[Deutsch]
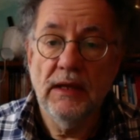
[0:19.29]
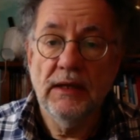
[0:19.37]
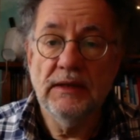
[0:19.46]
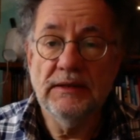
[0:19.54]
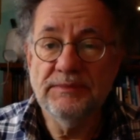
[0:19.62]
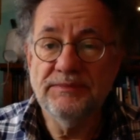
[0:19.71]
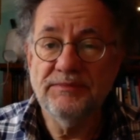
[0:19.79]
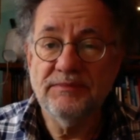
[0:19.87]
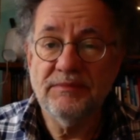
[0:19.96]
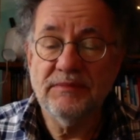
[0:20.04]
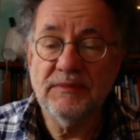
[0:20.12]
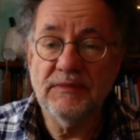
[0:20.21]

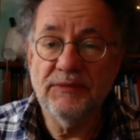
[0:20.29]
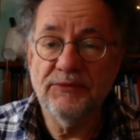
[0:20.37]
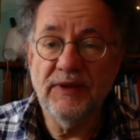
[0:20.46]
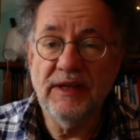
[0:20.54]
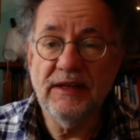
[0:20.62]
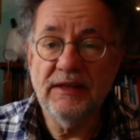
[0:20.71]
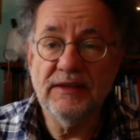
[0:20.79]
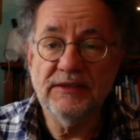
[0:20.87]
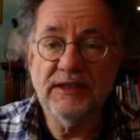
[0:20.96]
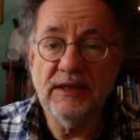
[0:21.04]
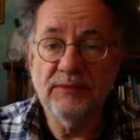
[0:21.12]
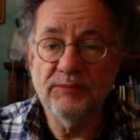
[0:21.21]
Ähm, Pflege
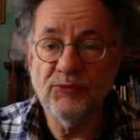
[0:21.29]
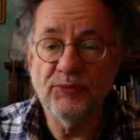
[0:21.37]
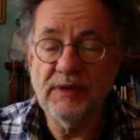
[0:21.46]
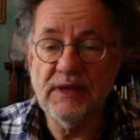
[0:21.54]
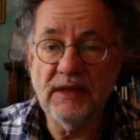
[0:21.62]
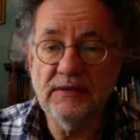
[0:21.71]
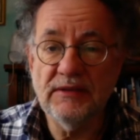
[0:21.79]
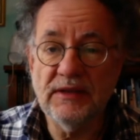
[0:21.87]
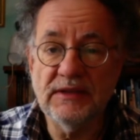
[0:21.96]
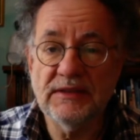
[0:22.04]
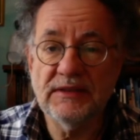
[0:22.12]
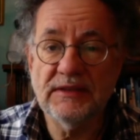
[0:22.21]
ist ja nun bekannt
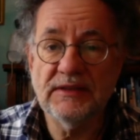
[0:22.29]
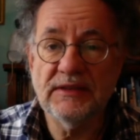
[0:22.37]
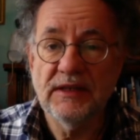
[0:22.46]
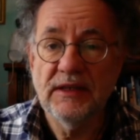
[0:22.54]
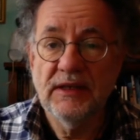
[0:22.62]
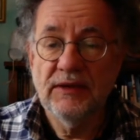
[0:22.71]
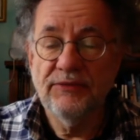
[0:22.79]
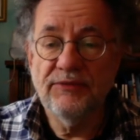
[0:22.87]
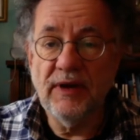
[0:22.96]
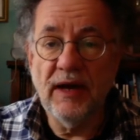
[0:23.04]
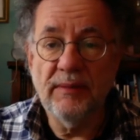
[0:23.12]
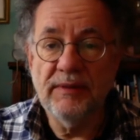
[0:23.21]
als
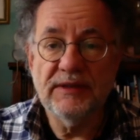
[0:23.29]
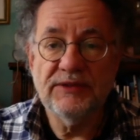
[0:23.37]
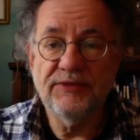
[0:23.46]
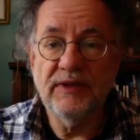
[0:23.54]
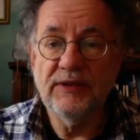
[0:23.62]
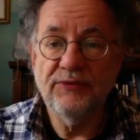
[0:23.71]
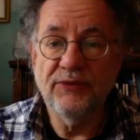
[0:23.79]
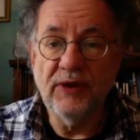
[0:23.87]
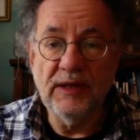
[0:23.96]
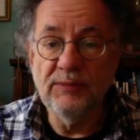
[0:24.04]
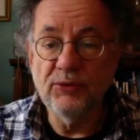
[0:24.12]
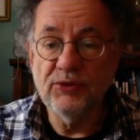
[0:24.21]
Arbeitsfeld für
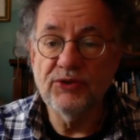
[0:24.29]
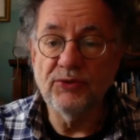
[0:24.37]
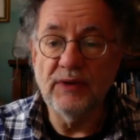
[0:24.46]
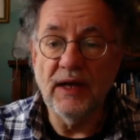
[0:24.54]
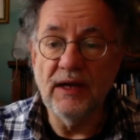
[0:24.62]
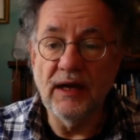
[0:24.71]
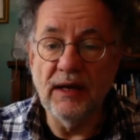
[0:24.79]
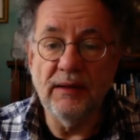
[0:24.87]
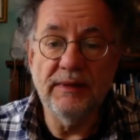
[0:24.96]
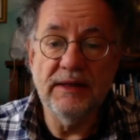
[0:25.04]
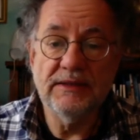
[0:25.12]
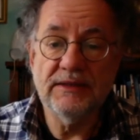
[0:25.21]
emotionale
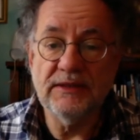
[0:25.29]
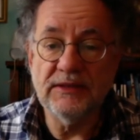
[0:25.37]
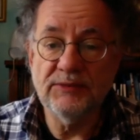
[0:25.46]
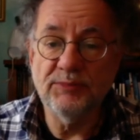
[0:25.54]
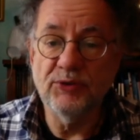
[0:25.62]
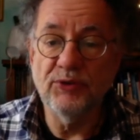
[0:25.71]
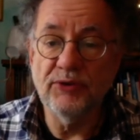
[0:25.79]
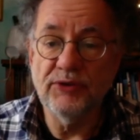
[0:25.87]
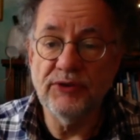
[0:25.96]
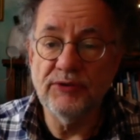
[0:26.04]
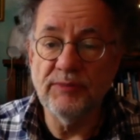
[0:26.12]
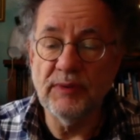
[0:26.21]
Arbeit. Das
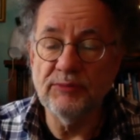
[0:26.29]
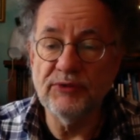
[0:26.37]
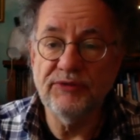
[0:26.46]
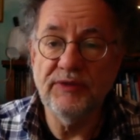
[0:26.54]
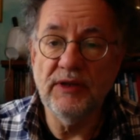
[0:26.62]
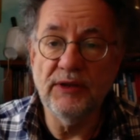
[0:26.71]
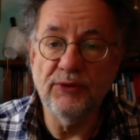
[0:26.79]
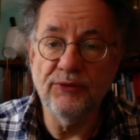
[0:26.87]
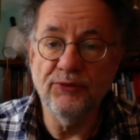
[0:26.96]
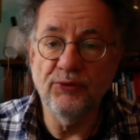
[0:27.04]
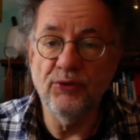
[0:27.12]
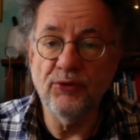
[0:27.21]
bedeutet, man muss viele
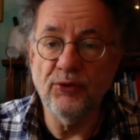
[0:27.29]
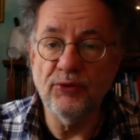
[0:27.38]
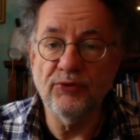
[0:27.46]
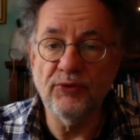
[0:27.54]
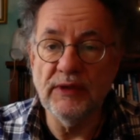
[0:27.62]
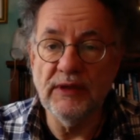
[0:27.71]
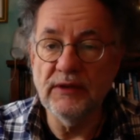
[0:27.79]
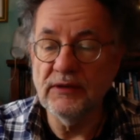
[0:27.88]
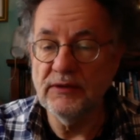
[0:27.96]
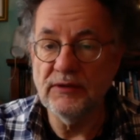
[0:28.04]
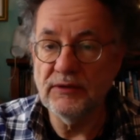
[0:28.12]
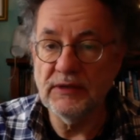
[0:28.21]
Gefühle
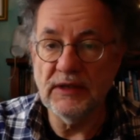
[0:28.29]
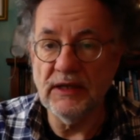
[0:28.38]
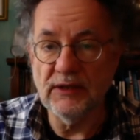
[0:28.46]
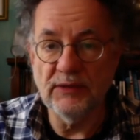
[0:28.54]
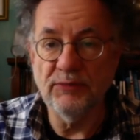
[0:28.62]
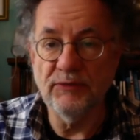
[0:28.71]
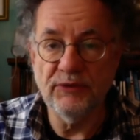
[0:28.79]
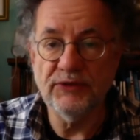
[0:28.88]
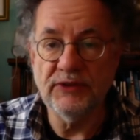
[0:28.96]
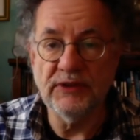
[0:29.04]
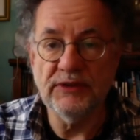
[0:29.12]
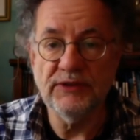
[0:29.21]
kontrollieren und in eine
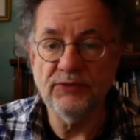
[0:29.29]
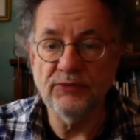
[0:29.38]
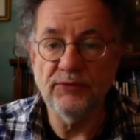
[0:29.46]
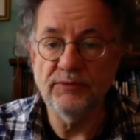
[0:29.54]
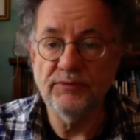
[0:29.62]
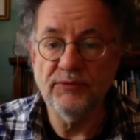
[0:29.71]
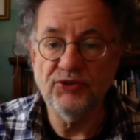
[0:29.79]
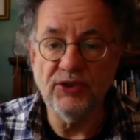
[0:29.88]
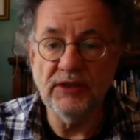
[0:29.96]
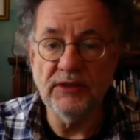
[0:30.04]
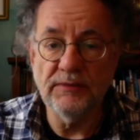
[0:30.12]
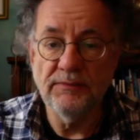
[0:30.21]
bewusste Richtung
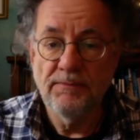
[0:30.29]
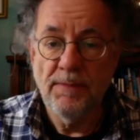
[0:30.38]
schicken.